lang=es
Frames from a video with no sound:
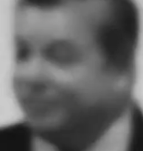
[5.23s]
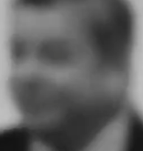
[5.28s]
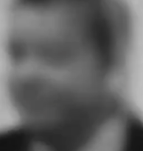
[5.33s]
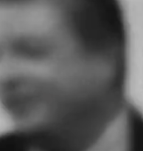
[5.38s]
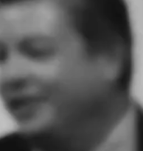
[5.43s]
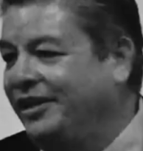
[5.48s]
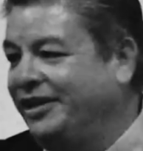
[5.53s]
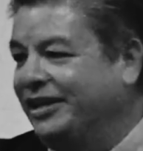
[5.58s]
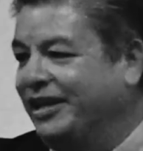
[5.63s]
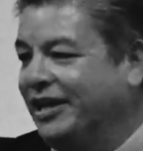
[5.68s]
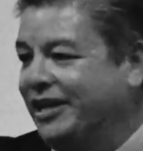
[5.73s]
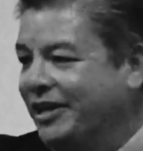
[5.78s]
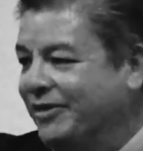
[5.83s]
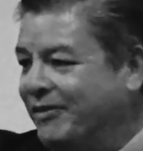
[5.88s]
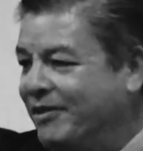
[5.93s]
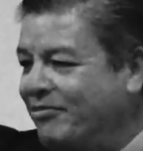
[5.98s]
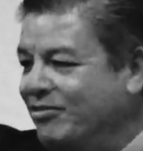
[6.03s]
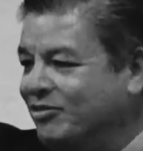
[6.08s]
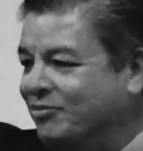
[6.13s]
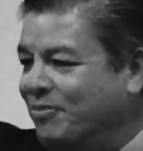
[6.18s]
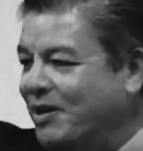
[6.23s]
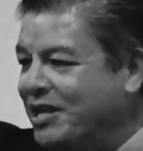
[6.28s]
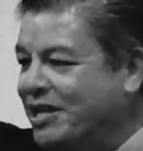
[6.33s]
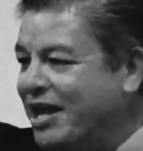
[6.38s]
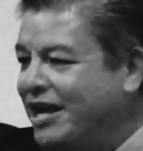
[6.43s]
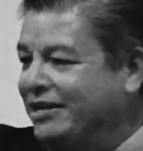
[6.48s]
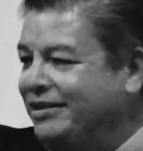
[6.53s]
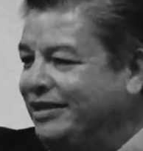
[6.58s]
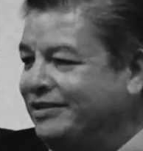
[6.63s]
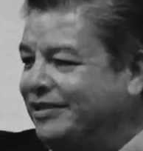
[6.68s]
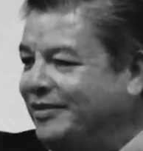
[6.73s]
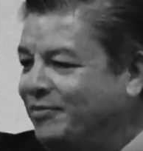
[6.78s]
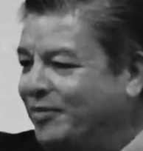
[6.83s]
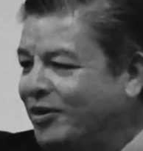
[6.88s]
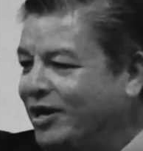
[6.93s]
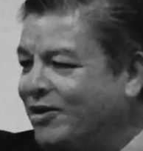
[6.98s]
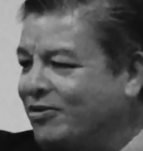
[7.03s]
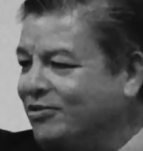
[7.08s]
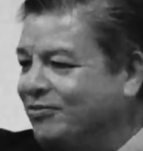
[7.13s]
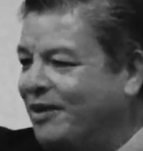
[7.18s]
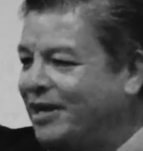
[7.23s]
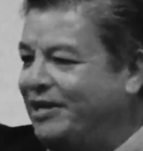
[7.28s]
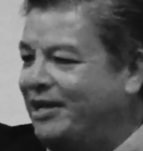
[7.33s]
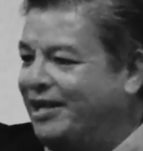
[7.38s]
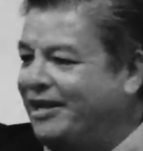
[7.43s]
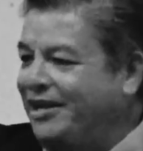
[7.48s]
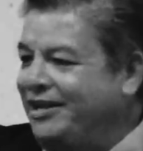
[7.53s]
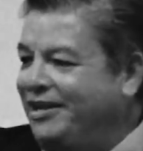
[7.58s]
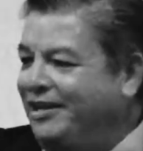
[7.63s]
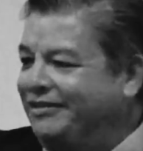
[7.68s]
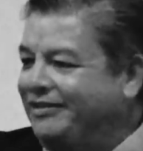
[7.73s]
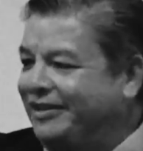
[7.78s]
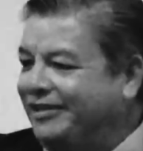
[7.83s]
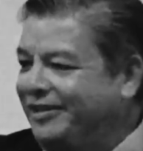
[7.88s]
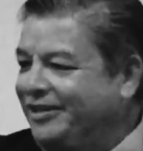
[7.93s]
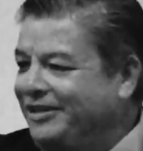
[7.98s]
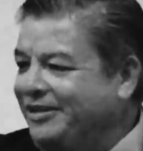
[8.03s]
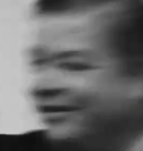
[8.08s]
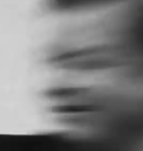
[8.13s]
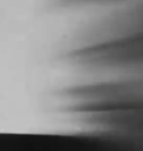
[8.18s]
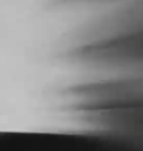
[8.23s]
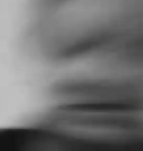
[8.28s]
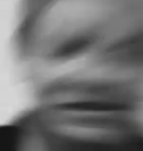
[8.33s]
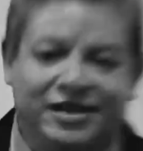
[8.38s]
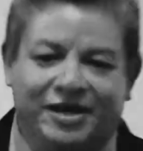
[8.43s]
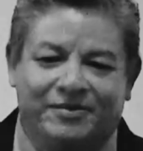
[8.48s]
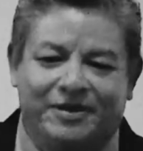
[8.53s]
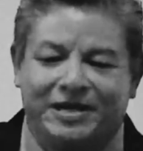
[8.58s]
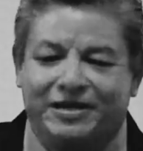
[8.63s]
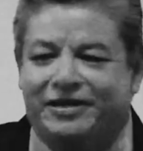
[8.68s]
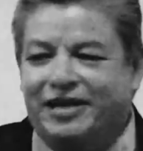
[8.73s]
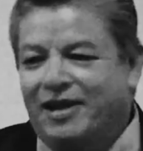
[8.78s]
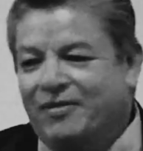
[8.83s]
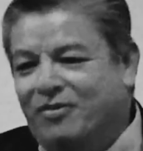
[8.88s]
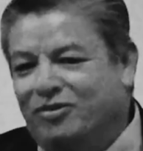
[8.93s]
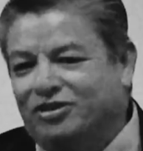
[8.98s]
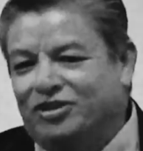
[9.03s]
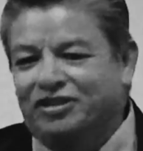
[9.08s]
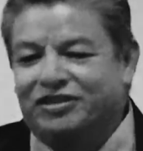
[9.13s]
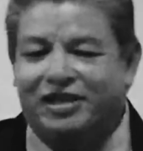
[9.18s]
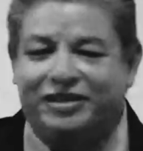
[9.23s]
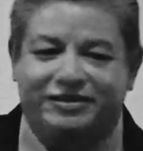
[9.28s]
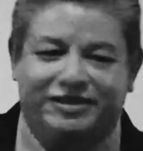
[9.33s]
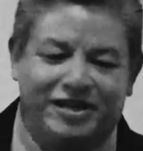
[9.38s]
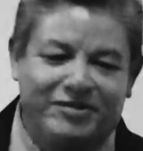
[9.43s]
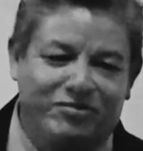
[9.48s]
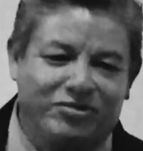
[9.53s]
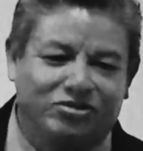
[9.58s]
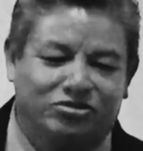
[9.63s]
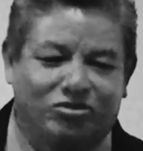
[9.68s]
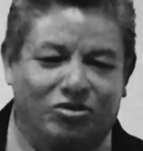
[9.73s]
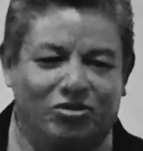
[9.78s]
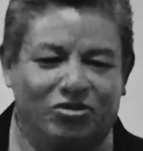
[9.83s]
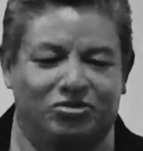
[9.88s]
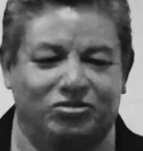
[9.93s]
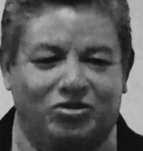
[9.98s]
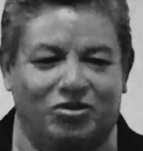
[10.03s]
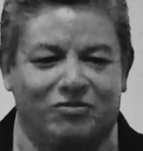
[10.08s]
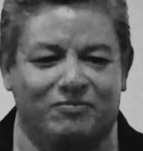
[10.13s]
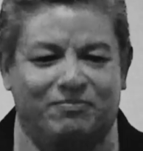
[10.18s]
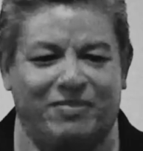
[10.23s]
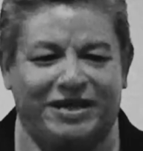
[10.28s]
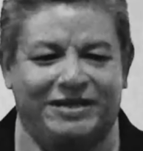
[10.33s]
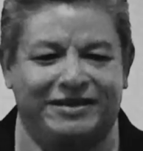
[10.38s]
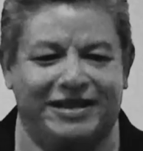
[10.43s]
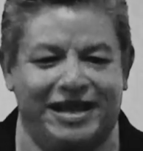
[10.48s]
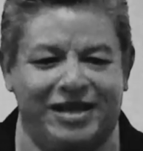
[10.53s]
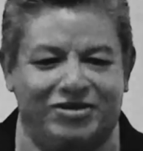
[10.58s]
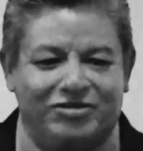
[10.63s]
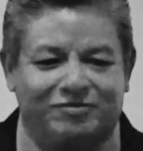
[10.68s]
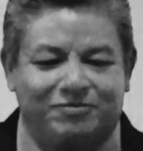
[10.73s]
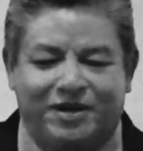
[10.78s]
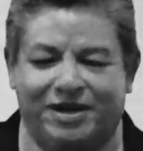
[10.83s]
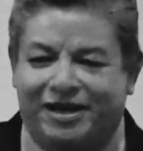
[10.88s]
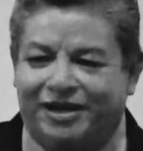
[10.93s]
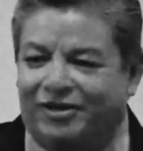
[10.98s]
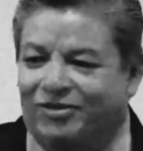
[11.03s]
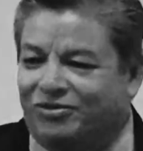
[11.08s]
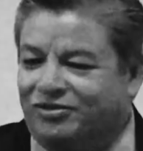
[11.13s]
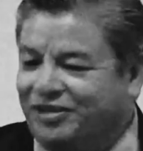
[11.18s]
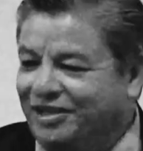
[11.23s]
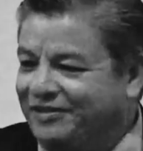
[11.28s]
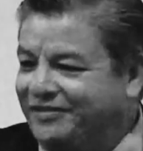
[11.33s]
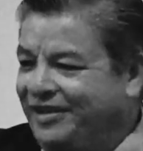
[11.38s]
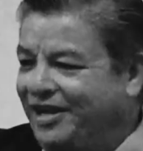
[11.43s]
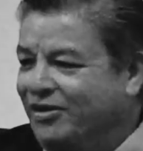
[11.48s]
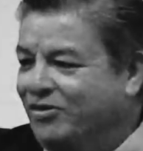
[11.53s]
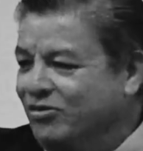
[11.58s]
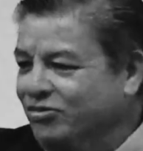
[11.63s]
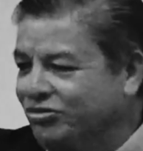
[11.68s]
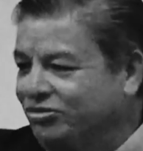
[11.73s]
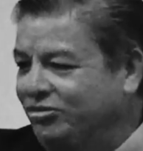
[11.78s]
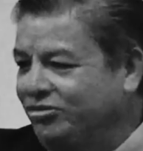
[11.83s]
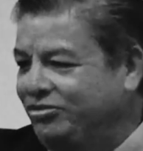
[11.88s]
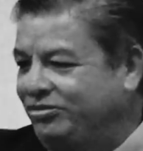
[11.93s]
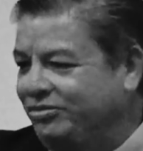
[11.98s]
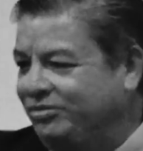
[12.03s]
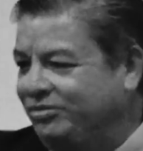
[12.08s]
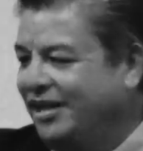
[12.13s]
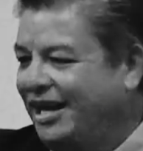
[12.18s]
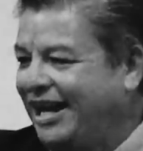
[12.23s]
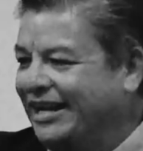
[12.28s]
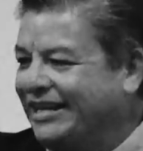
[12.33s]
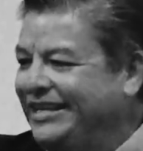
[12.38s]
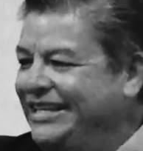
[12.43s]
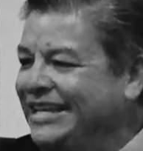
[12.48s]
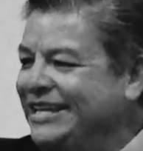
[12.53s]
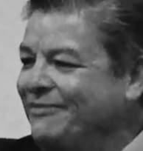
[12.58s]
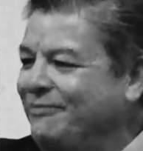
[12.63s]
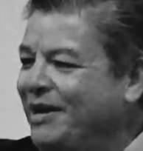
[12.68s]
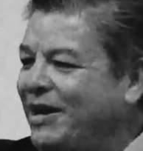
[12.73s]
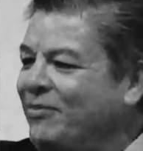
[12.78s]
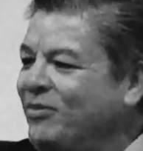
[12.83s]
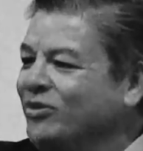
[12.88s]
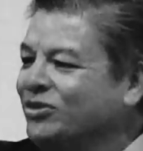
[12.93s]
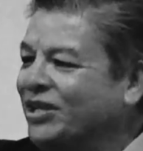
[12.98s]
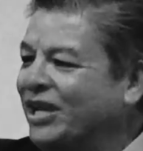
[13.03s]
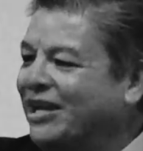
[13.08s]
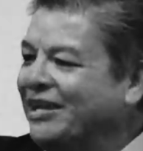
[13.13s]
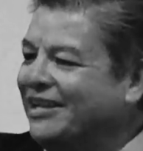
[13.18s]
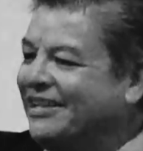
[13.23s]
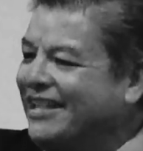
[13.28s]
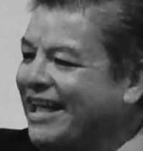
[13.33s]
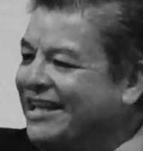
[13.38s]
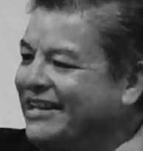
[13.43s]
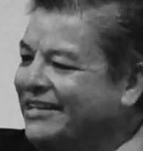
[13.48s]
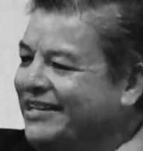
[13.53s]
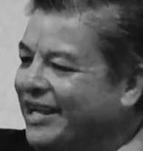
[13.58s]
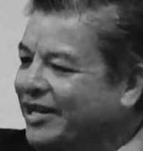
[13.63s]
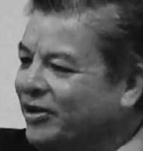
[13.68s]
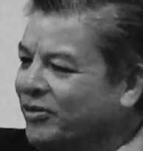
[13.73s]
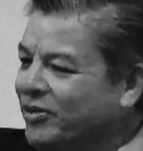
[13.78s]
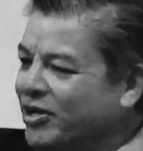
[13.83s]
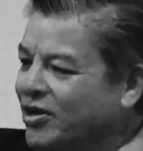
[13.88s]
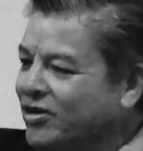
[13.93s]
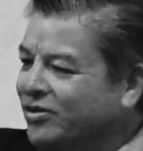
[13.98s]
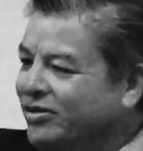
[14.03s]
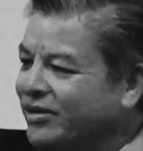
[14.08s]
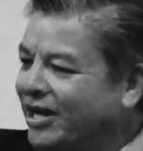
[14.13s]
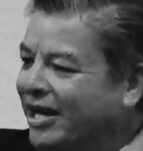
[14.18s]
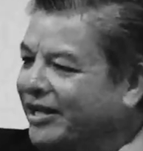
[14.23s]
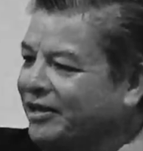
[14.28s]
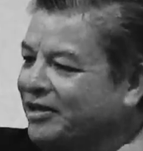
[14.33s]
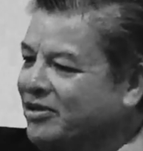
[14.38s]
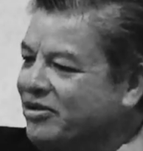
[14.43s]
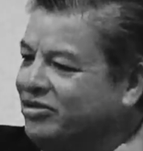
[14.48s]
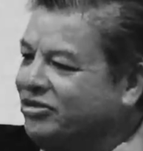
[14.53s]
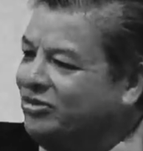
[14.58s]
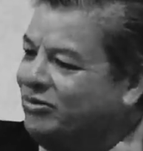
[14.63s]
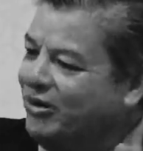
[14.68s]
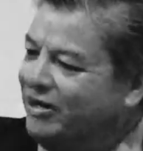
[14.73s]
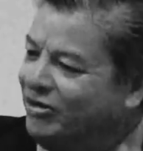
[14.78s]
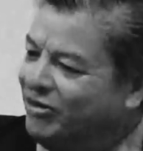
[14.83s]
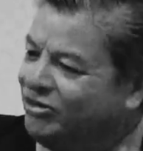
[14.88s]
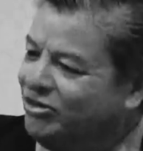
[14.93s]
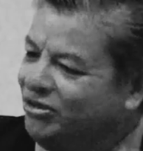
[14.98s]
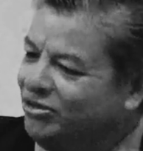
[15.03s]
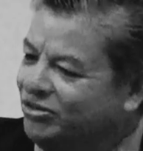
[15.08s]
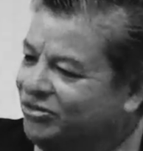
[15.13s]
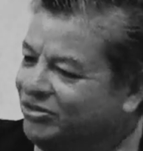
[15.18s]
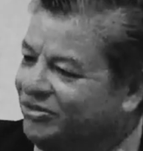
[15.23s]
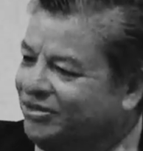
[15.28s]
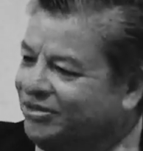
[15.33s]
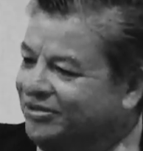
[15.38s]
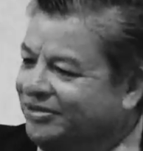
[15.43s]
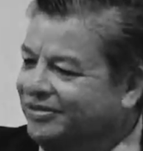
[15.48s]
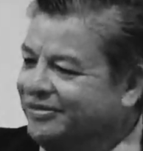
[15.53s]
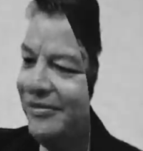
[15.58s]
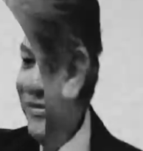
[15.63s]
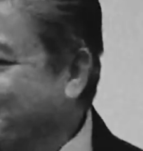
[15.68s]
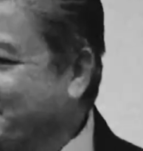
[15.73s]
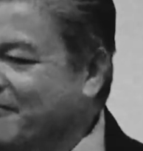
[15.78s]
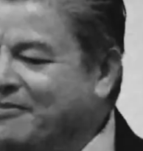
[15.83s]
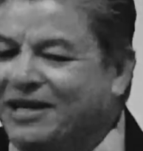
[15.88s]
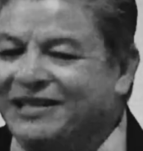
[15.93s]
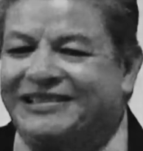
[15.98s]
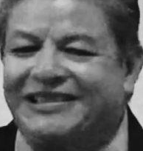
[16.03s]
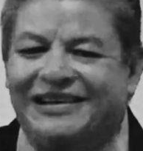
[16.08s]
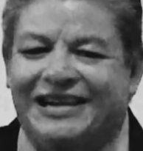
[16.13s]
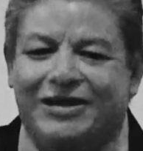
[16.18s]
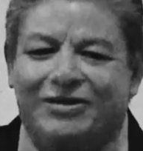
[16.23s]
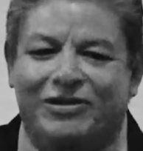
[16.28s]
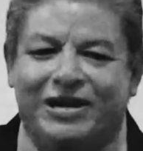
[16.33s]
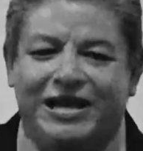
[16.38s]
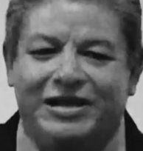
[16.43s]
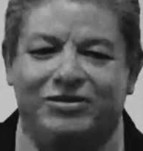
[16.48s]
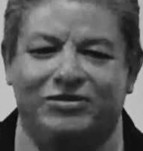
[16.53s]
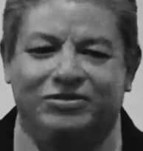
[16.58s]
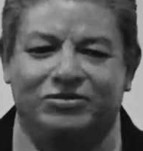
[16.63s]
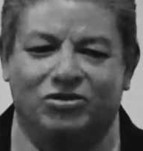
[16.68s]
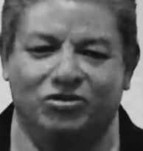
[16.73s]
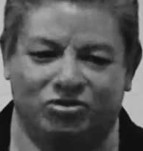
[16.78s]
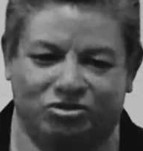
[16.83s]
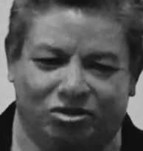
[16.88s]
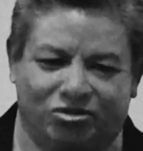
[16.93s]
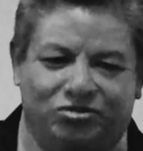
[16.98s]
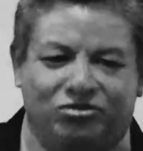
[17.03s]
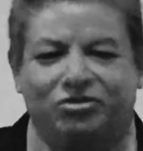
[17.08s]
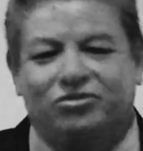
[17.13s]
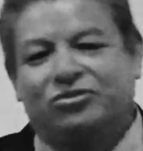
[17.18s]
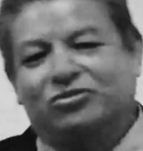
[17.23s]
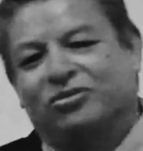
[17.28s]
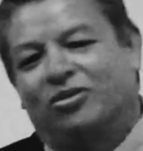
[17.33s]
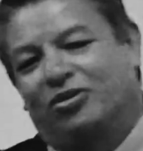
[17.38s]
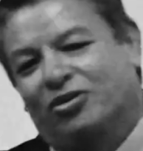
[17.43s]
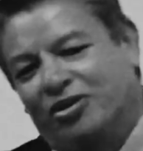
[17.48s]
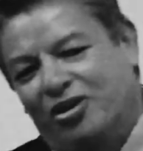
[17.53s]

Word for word: ¿Quiere que quebremos piñatas y pongamos bailarinas aquí? ¿Que brinquemos y saltemos todos con panderos para que usted esté a gusto? ¿A quién vamos a agradar en la reunión? ¿A Dios o a nosotros? ¿Quién va a ser adorado? ¿Nosotros o